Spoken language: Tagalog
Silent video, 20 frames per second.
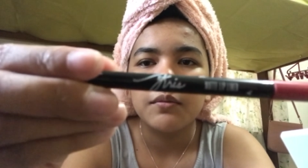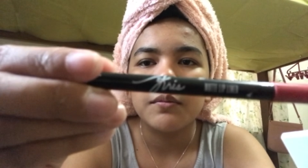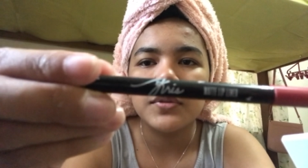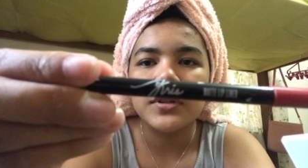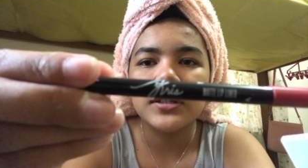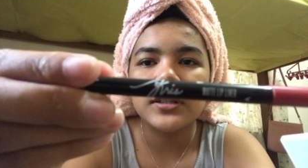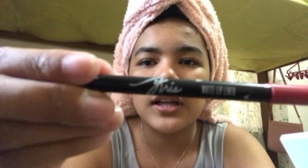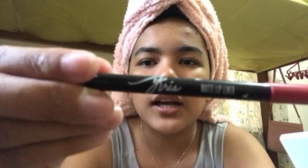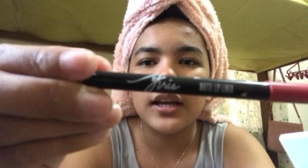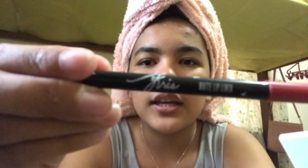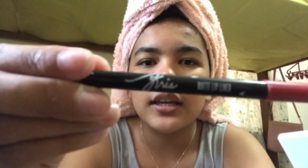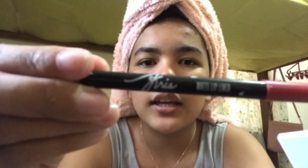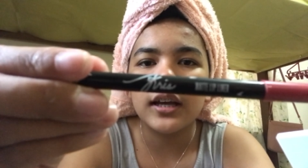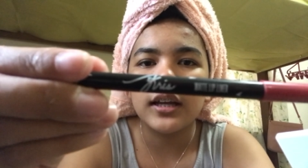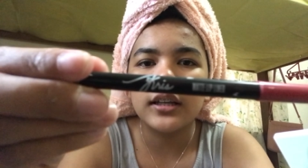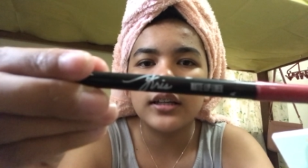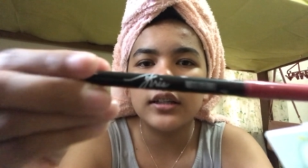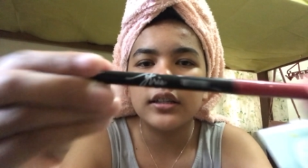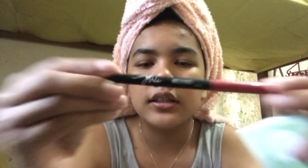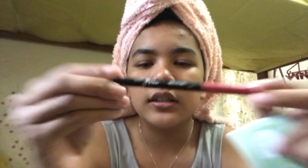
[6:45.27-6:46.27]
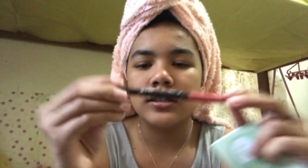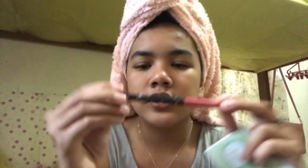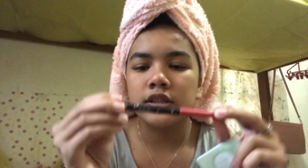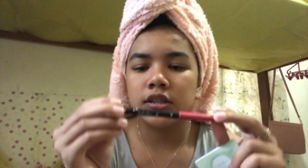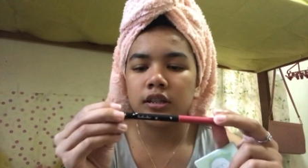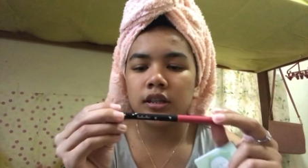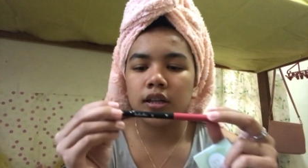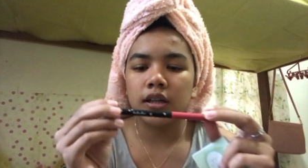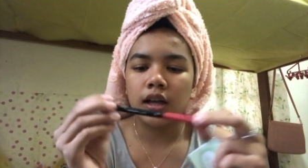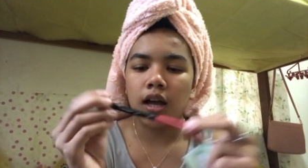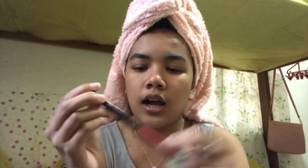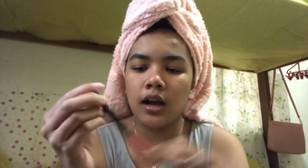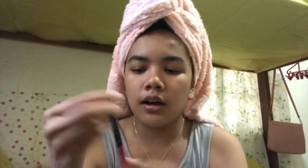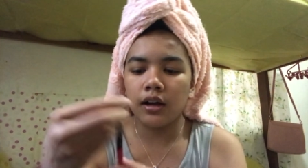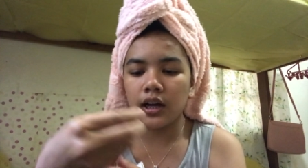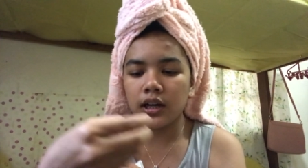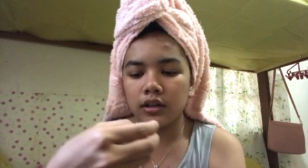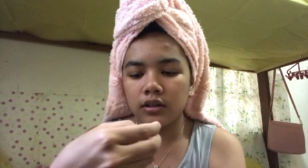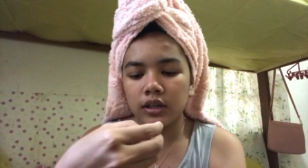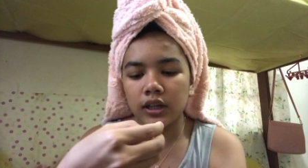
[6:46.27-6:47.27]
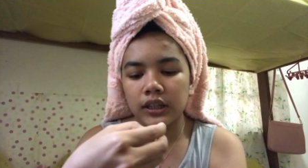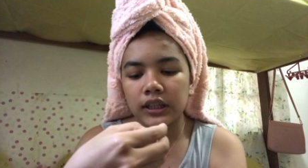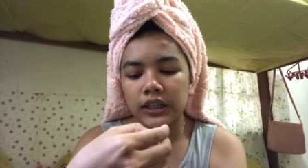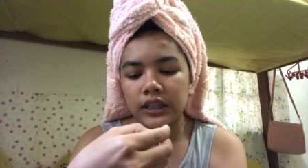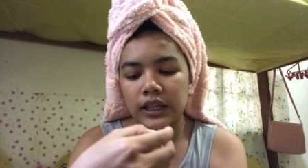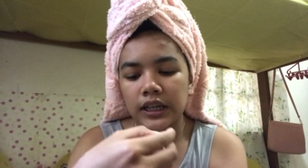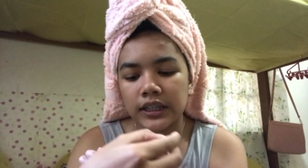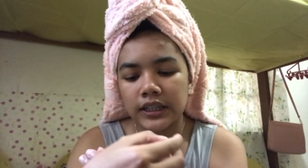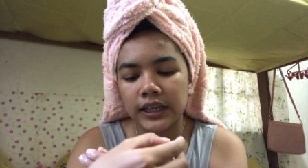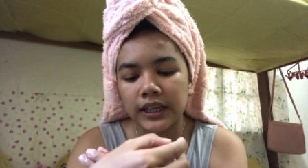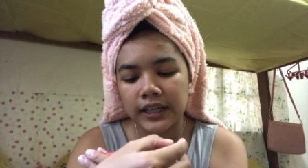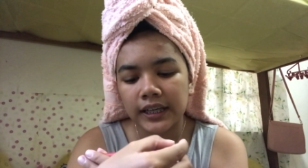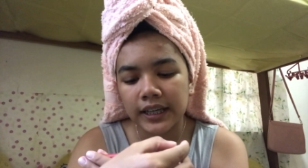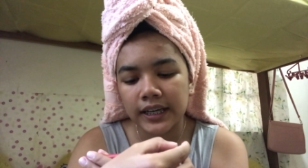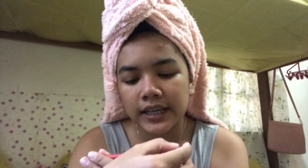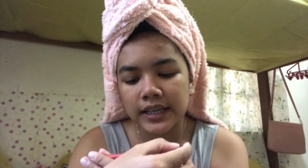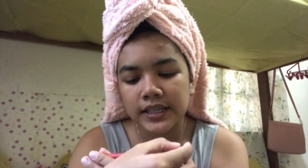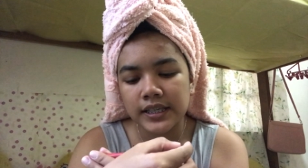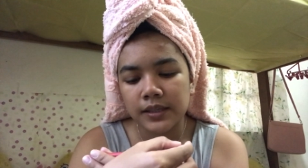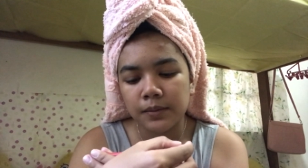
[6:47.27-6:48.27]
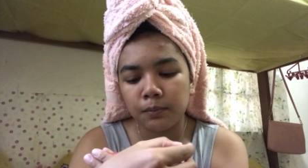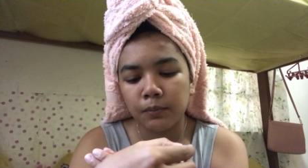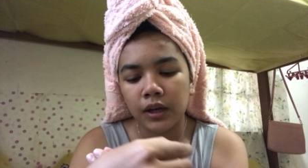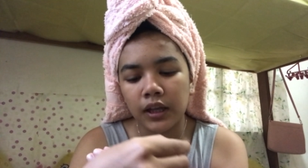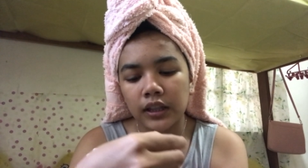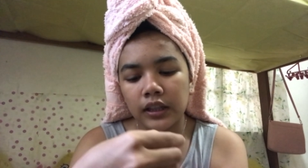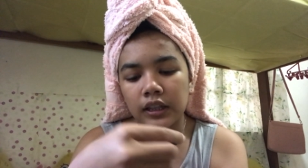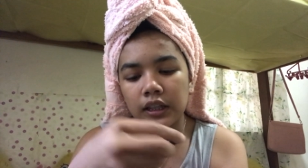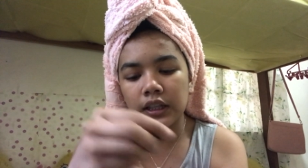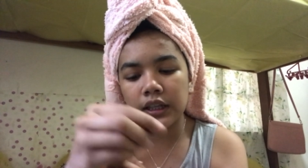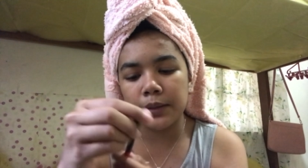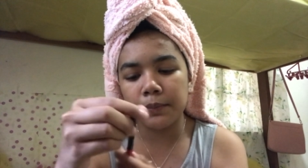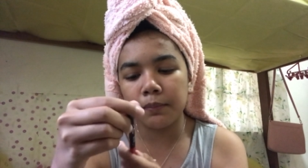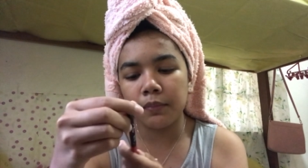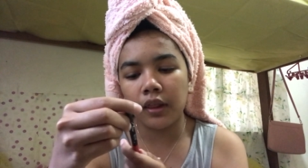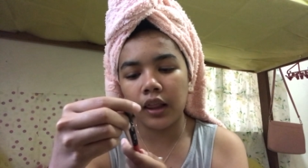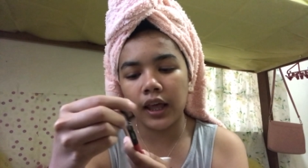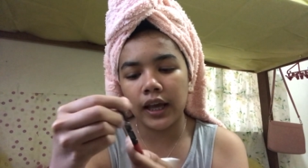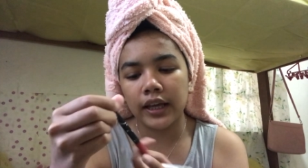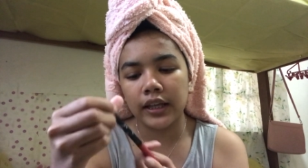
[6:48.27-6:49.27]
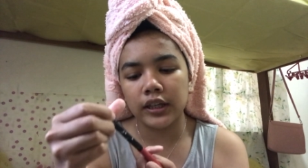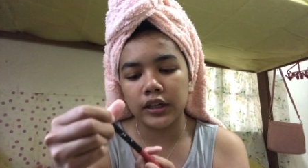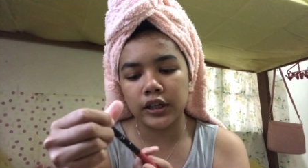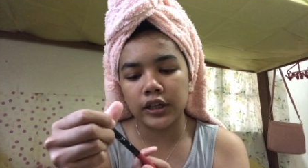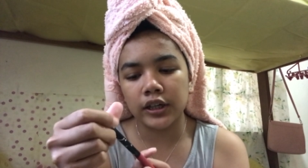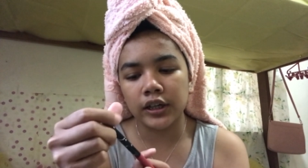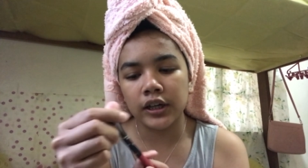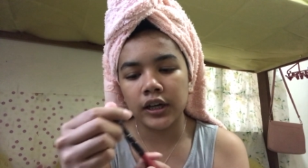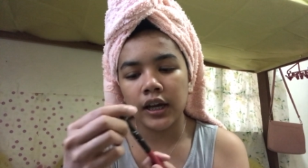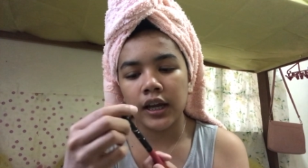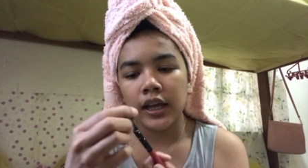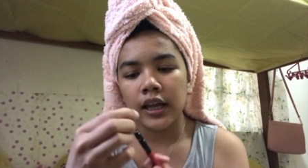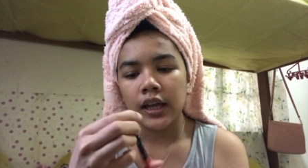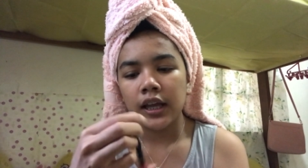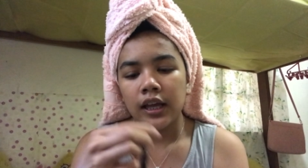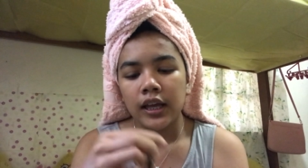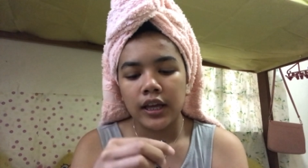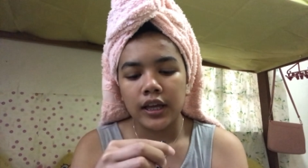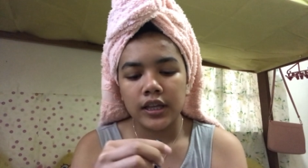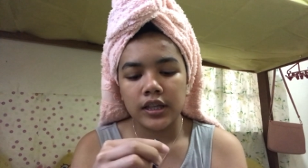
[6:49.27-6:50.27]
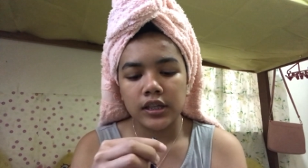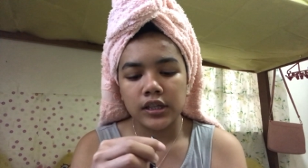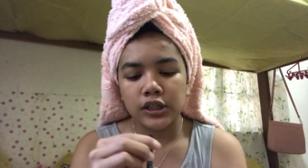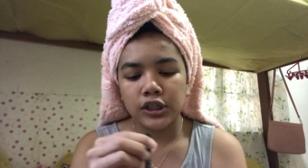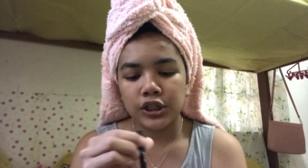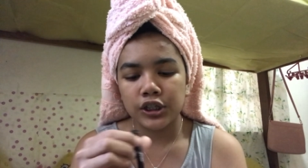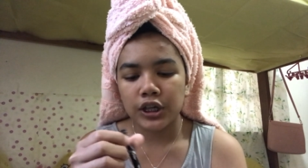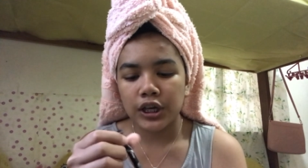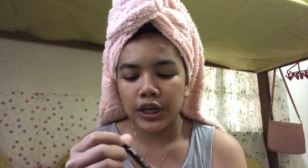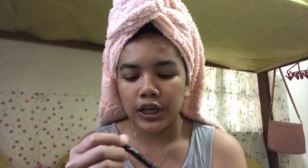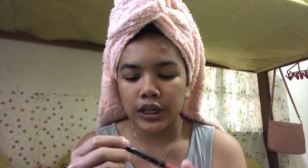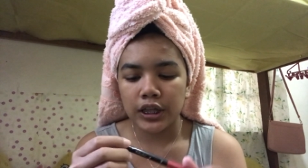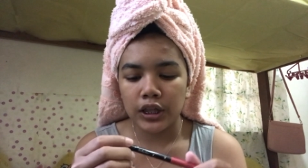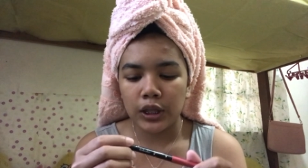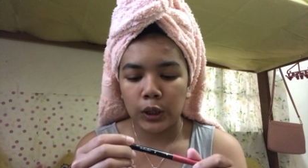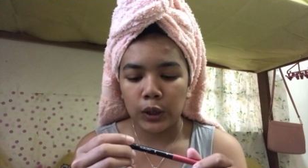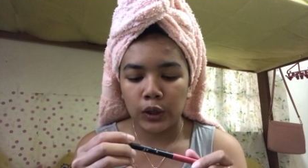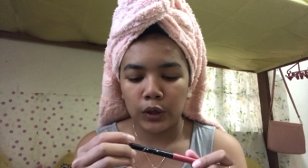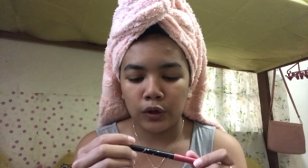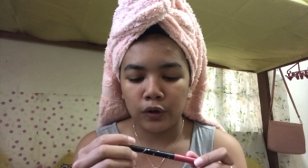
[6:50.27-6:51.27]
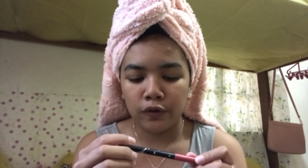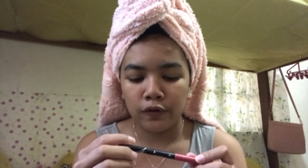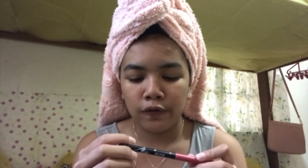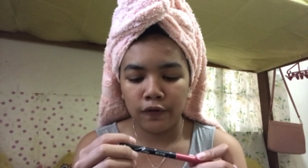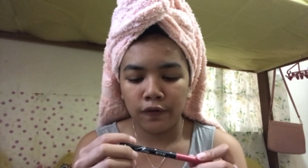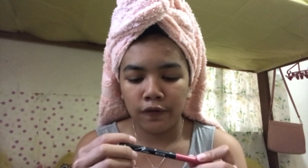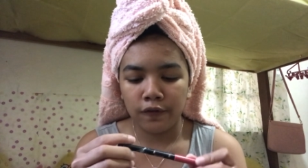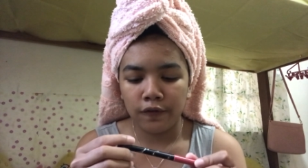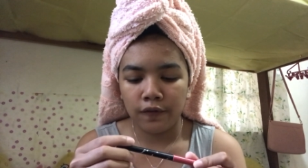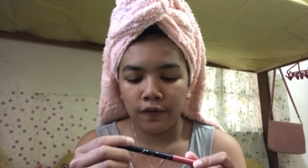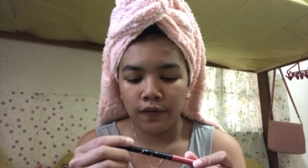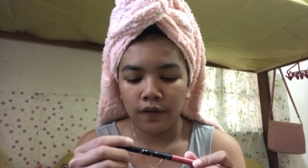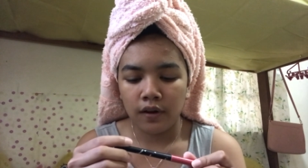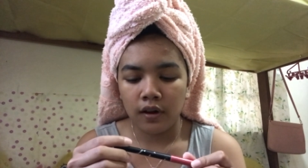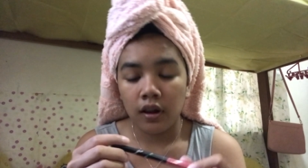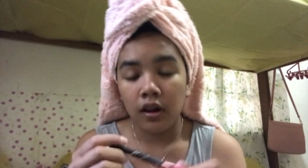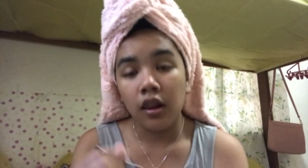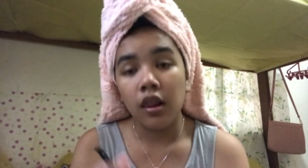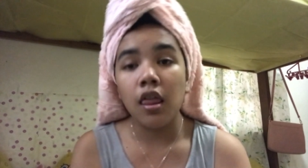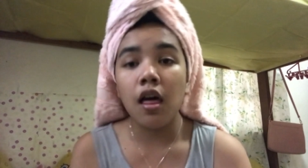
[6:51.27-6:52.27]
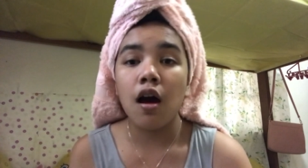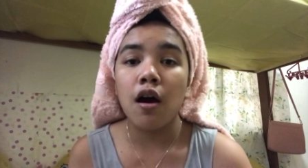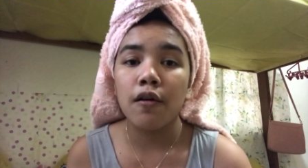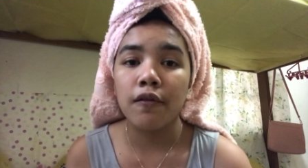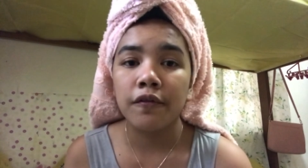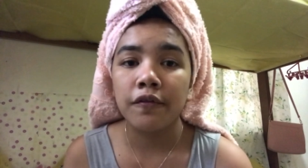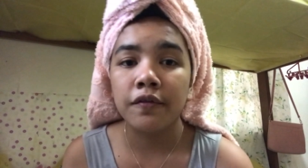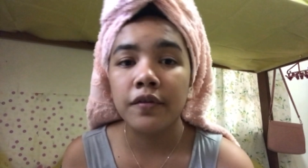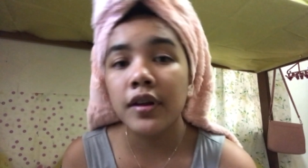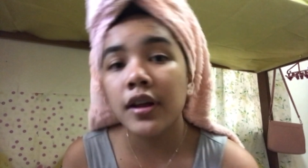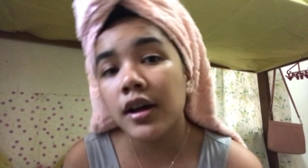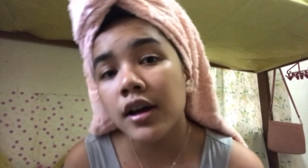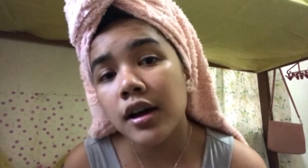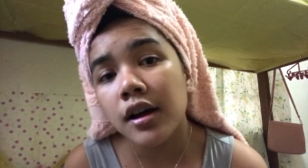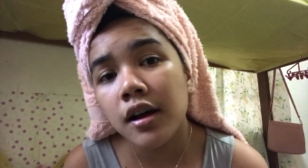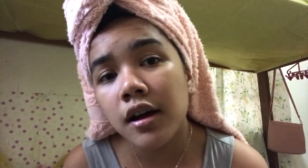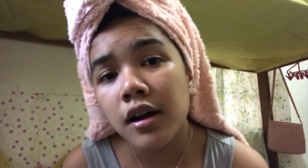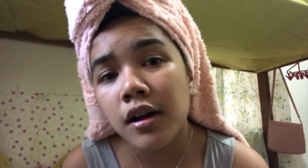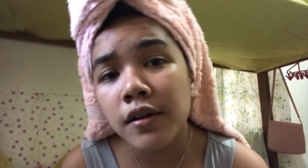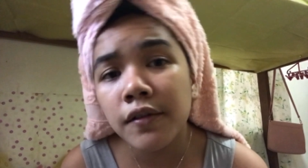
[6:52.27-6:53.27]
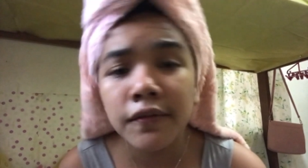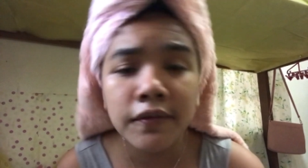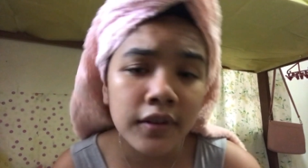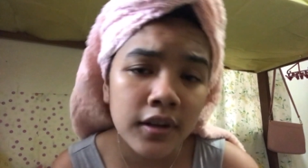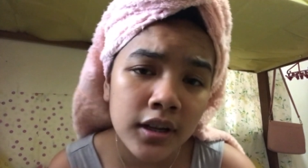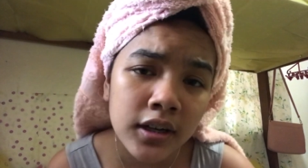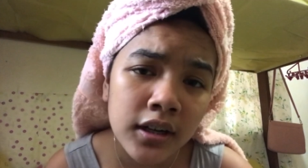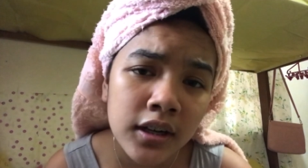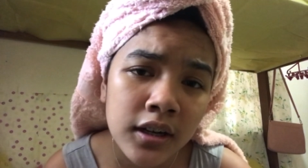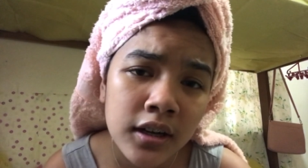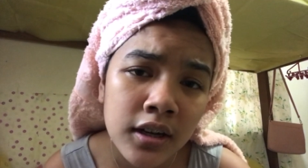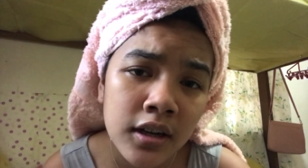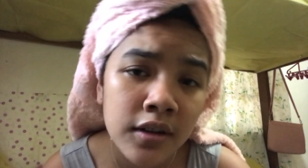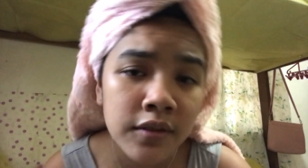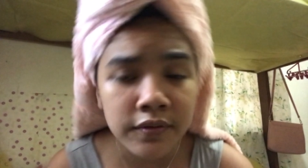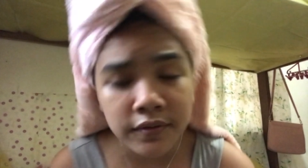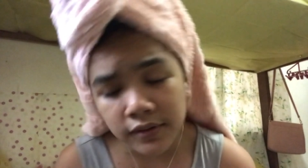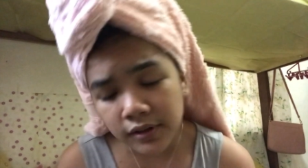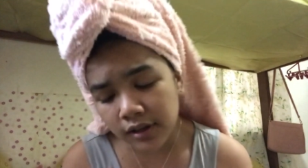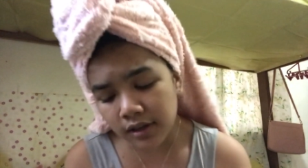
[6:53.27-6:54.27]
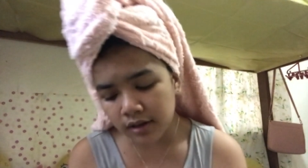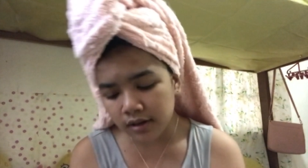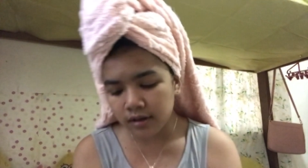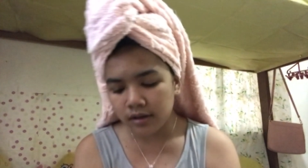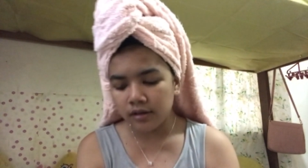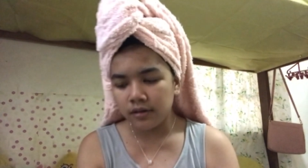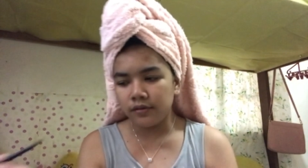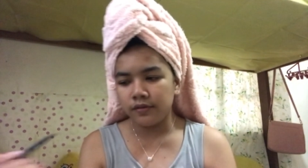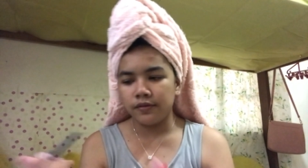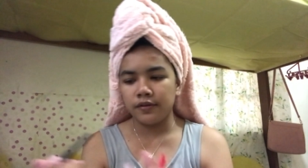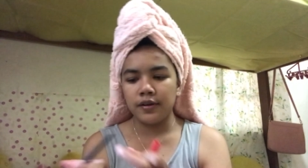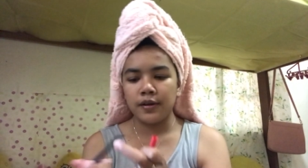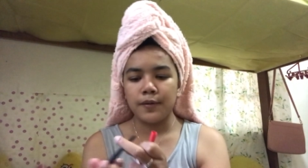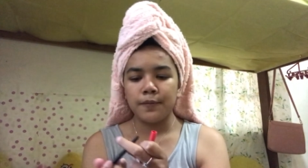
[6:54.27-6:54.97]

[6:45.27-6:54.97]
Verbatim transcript: Basta, ayan. Ang ano niya, tatak niya, crease matte lip liner in the shade of love. Love, love, love.